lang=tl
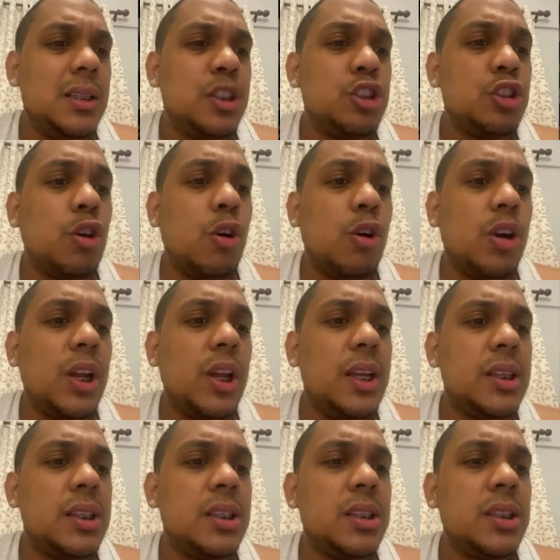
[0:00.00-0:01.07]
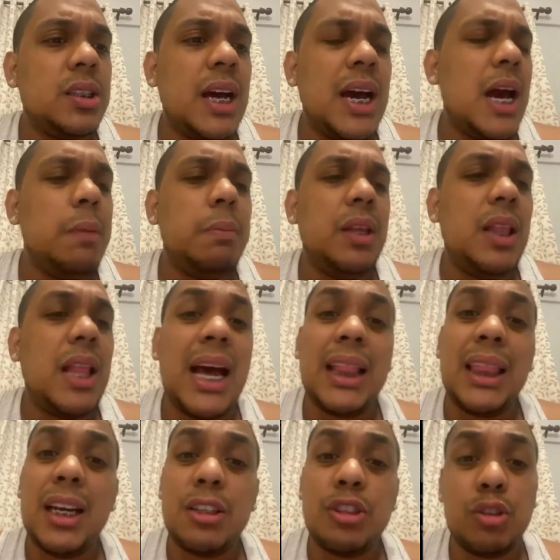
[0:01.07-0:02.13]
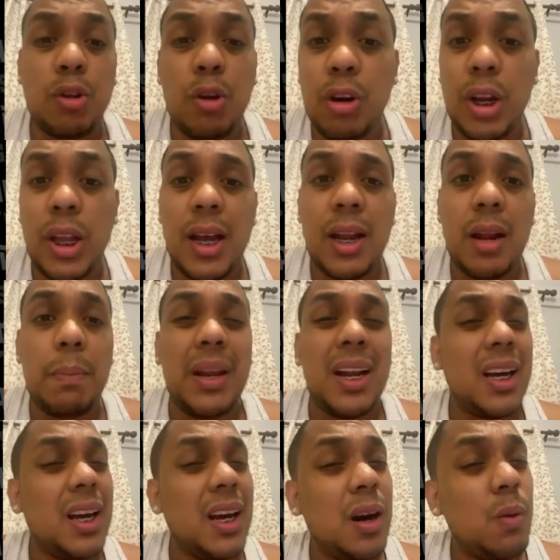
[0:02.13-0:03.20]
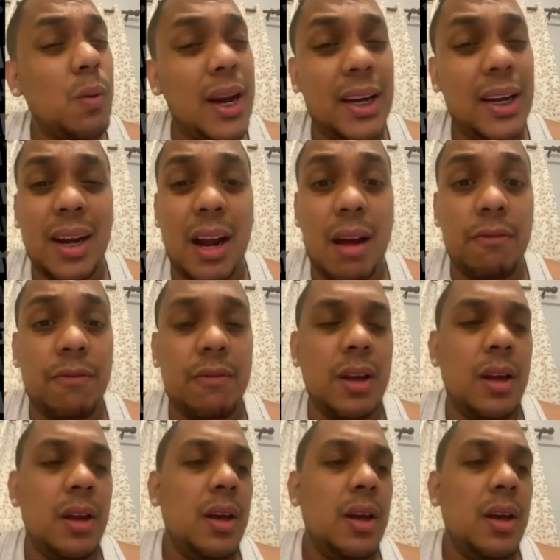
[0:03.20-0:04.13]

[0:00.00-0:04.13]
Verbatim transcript: stories, uh, I mean lahat ng storya na pinagagawa ni Raf.